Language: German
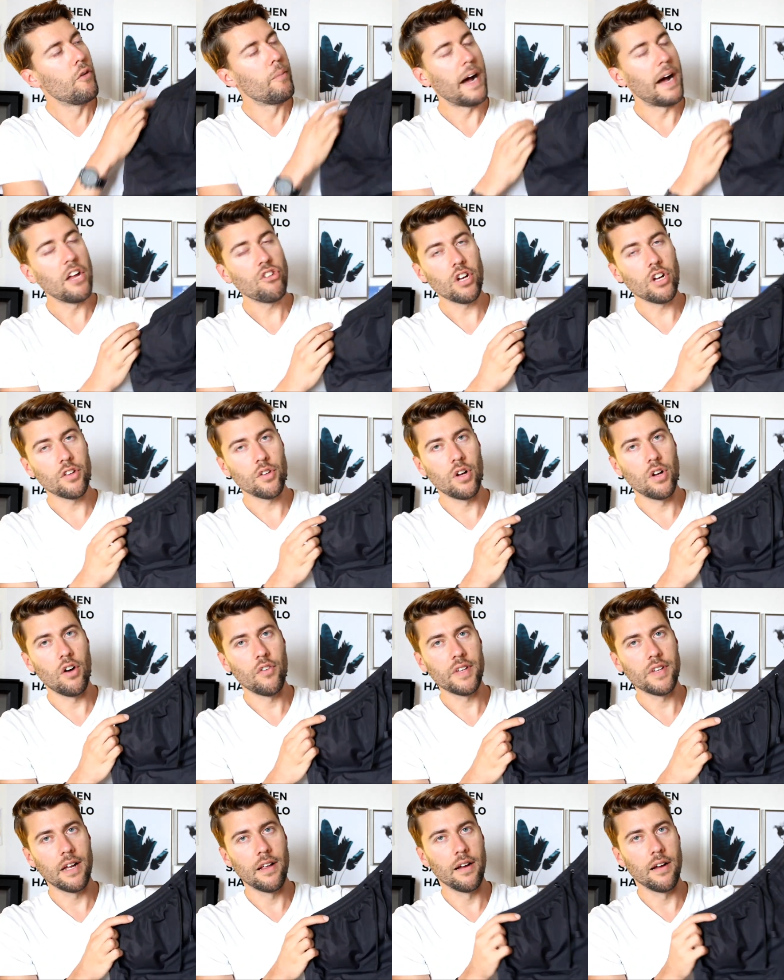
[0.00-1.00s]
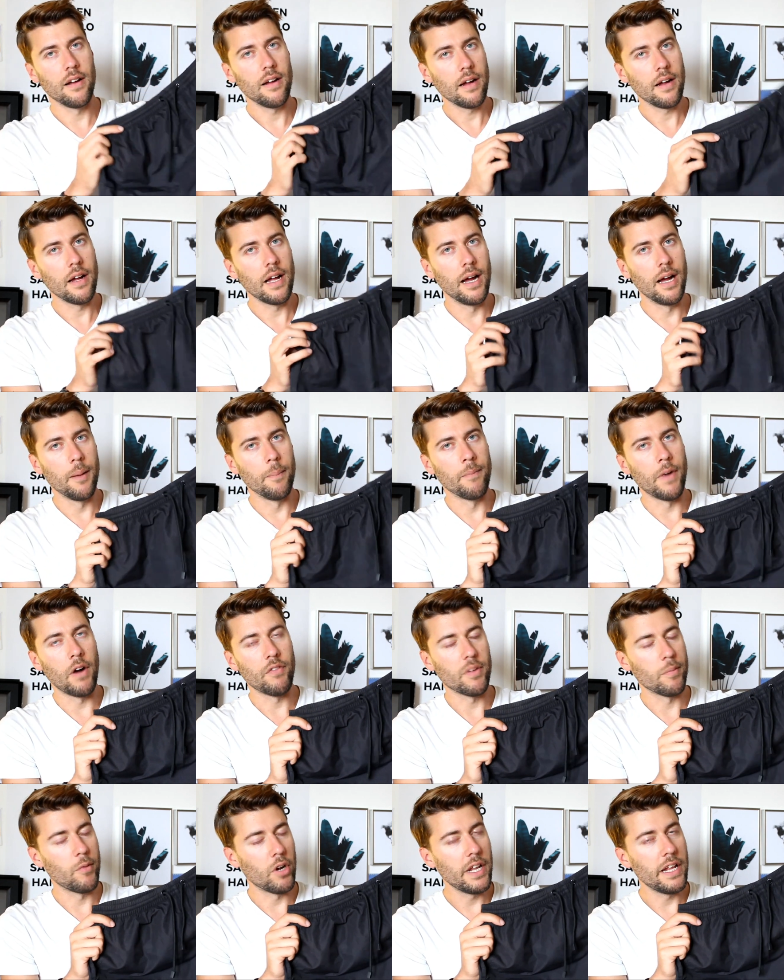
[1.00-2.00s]
vorbeischaut oder auf, der, ähm,
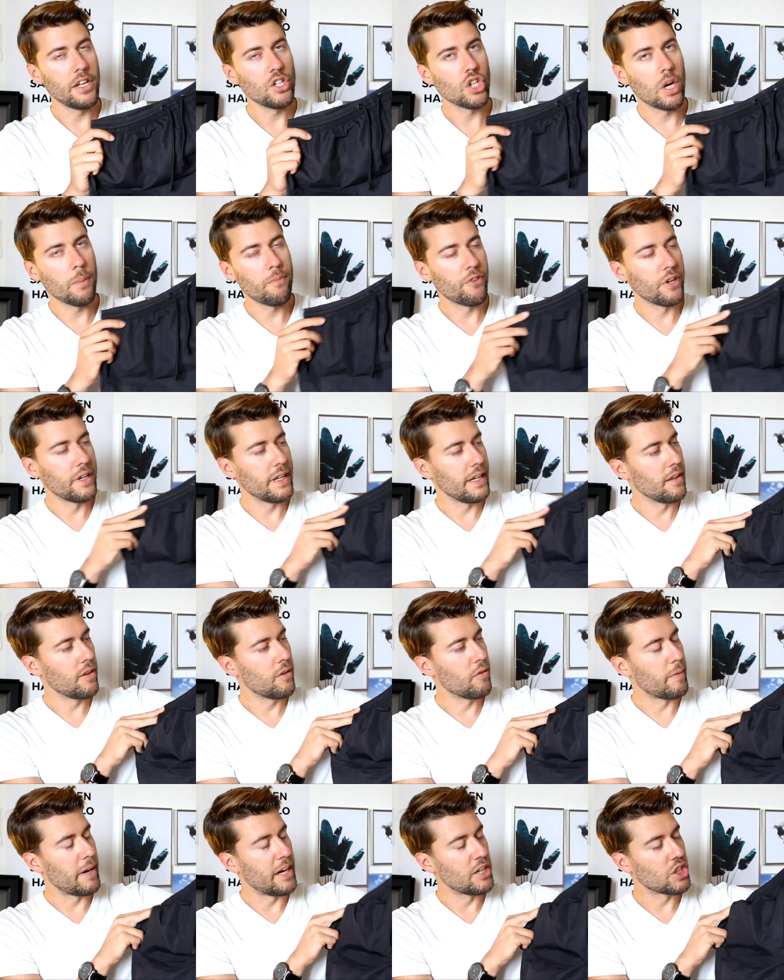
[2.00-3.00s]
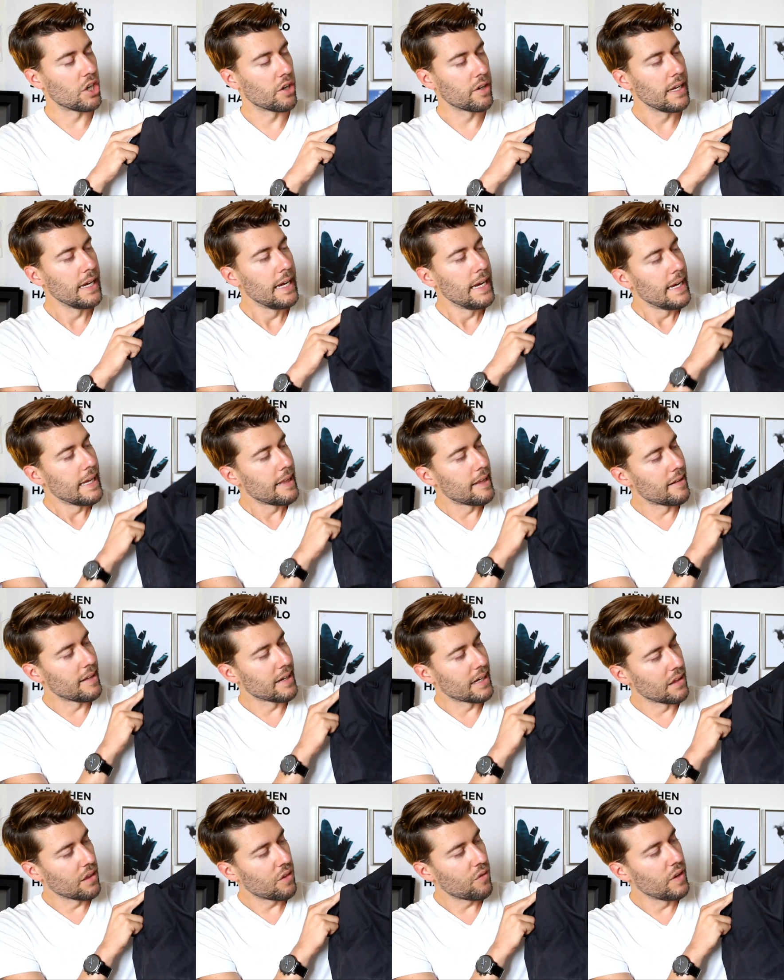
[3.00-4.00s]
auf dem Online-Shop von denen vorbeischaut, seht
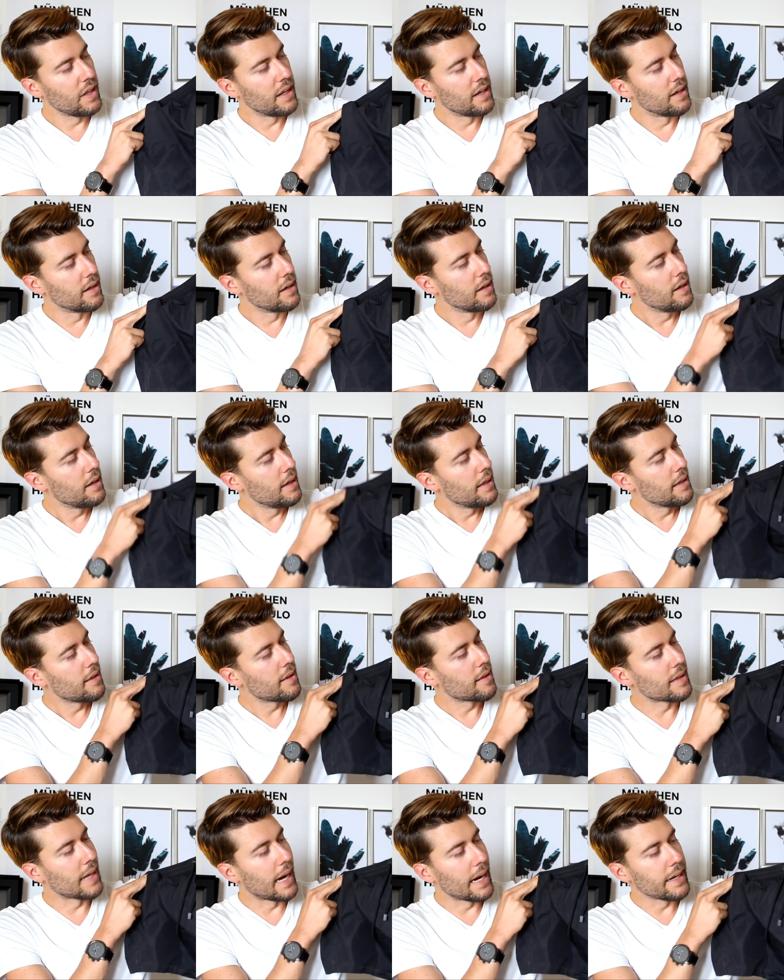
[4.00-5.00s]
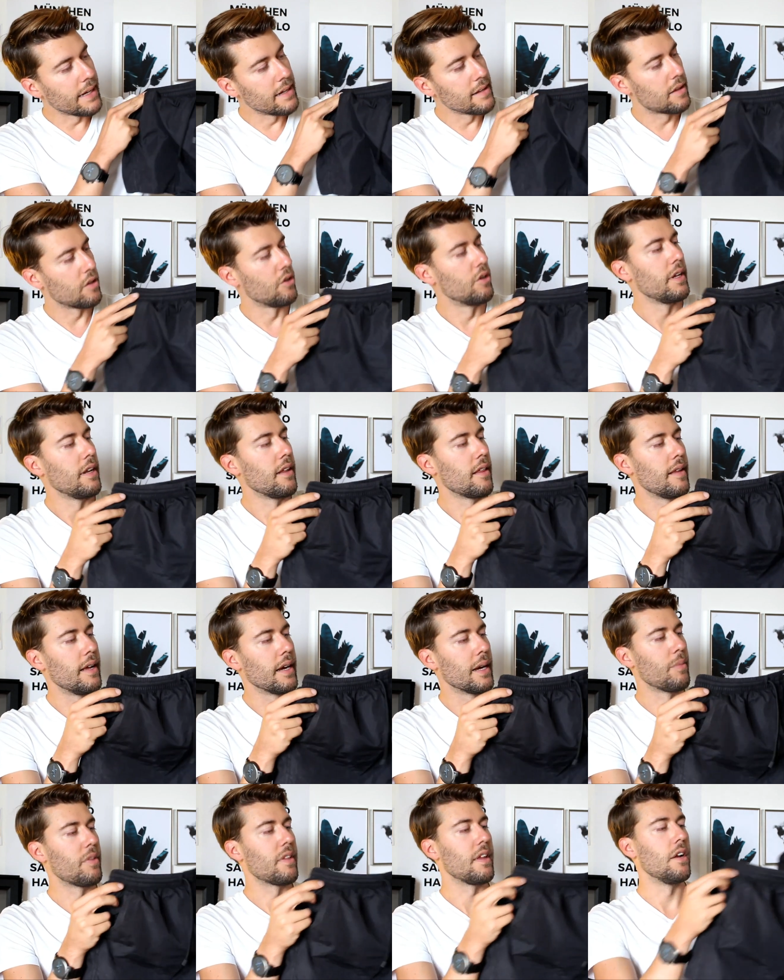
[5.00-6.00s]
ihr ganz viele Styles und jedes
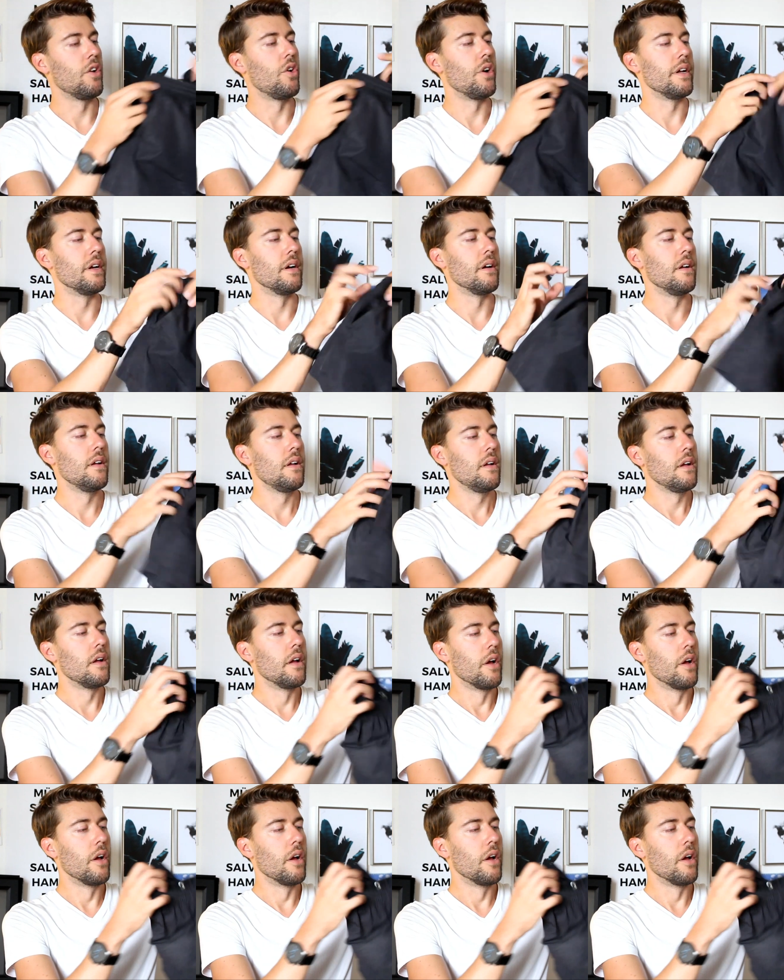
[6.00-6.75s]
Jahr gibt es da neue